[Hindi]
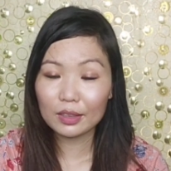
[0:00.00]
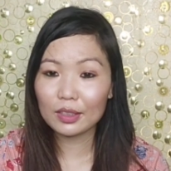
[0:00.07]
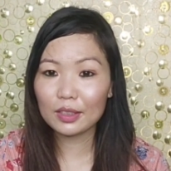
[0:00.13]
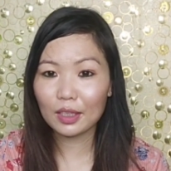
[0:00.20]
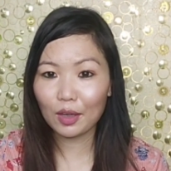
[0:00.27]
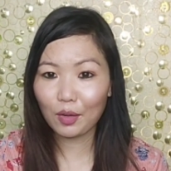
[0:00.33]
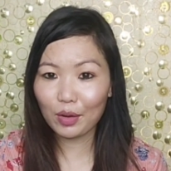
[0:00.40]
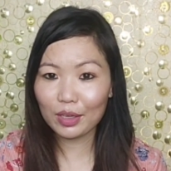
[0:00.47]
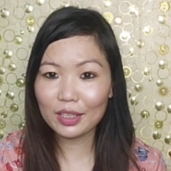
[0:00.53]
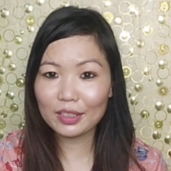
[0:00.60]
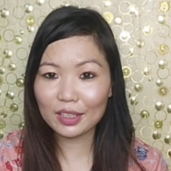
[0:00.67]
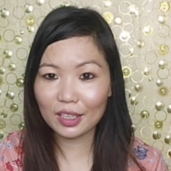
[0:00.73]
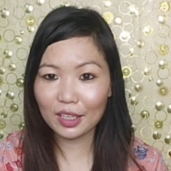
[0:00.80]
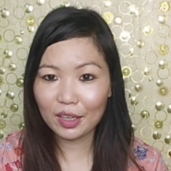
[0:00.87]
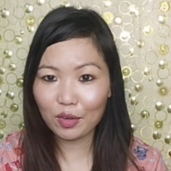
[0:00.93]
जिसका ऑयली
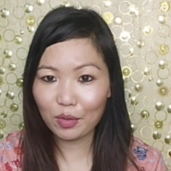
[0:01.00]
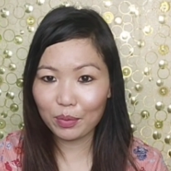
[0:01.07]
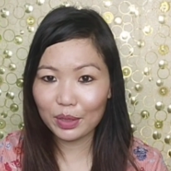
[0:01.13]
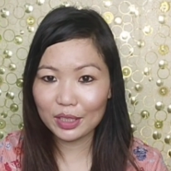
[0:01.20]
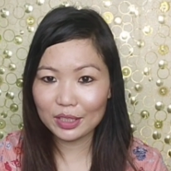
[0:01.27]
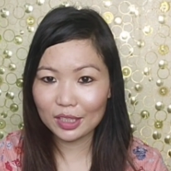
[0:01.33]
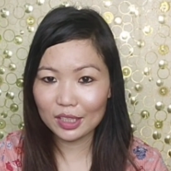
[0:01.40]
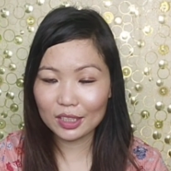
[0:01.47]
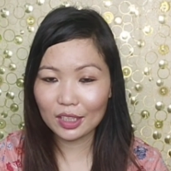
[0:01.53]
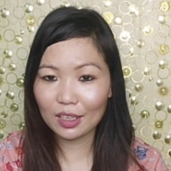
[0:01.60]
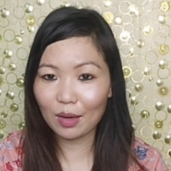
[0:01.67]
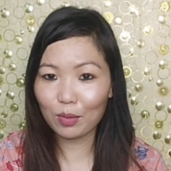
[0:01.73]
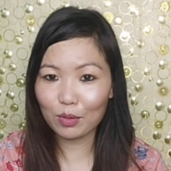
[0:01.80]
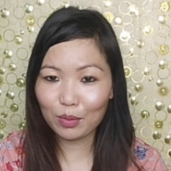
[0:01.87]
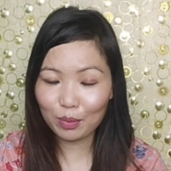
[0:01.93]
स्किन है कॉम्बिनेशन स्किन
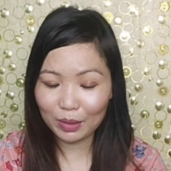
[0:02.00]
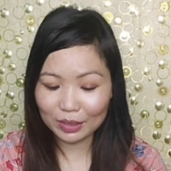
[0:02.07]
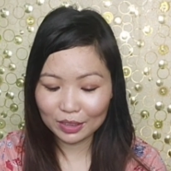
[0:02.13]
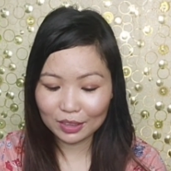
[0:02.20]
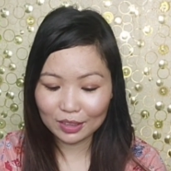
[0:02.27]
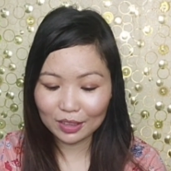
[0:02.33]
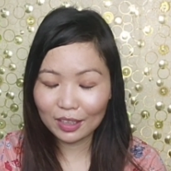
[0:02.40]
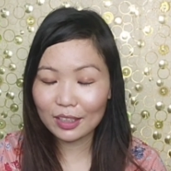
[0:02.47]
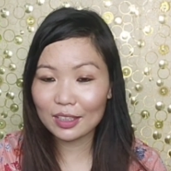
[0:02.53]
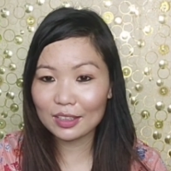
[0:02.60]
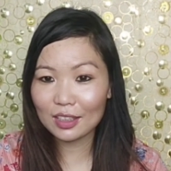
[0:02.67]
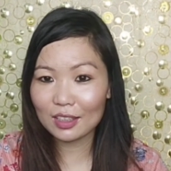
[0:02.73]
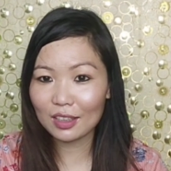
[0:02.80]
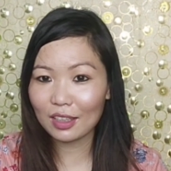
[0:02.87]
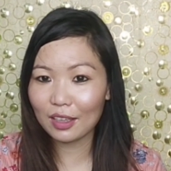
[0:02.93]
आप लोग भी पार्सल का ट्राई कर
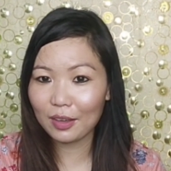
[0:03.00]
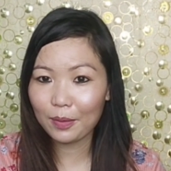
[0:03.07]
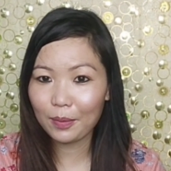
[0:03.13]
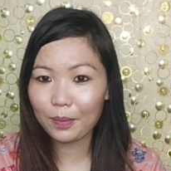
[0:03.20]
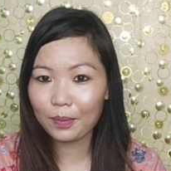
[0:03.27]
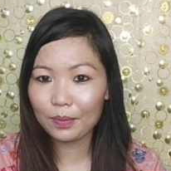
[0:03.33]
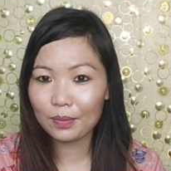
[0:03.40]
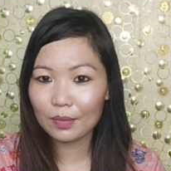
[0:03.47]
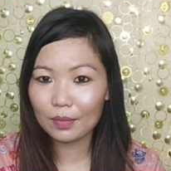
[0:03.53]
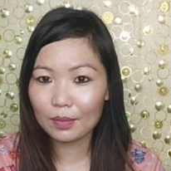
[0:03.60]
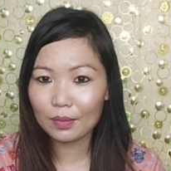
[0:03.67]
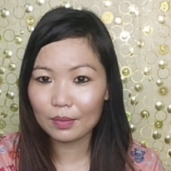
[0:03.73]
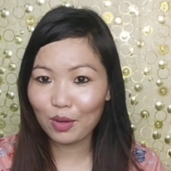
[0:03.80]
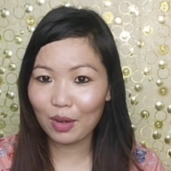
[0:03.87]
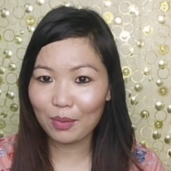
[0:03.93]
सकते हैं
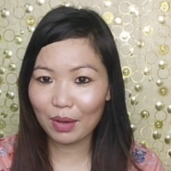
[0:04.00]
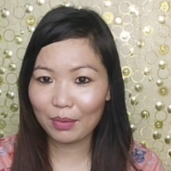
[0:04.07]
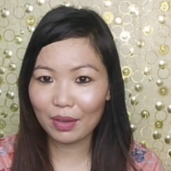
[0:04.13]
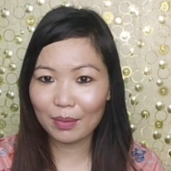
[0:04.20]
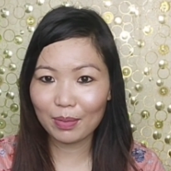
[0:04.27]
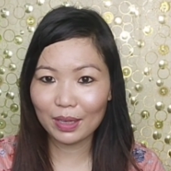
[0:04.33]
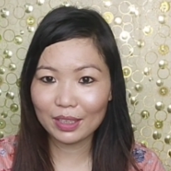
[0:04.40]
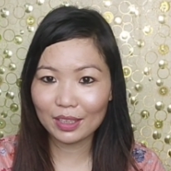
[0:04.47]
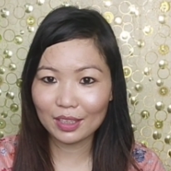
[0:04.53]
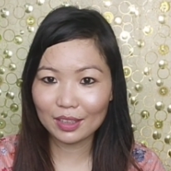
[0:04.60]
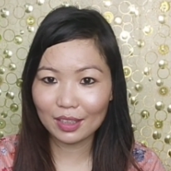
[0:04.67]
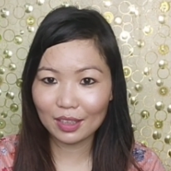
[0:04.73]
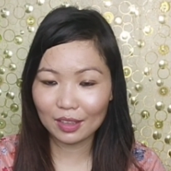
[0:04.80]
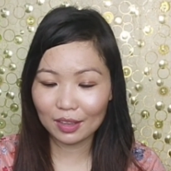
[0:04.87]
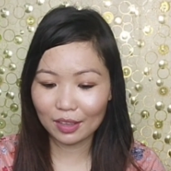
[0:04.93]
को हम अभी अप्लाई करके
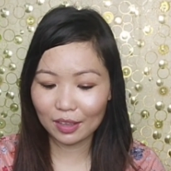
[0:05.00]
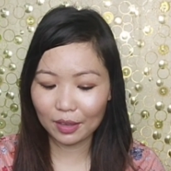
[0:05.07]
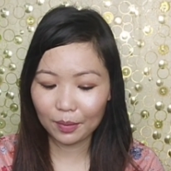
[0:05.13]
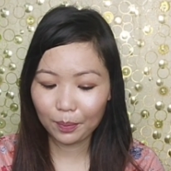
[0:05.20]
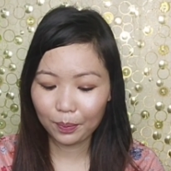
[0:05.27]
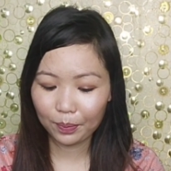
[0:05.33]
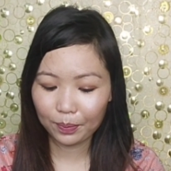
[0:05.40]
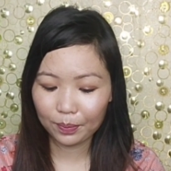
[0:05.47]
दिखाते हैं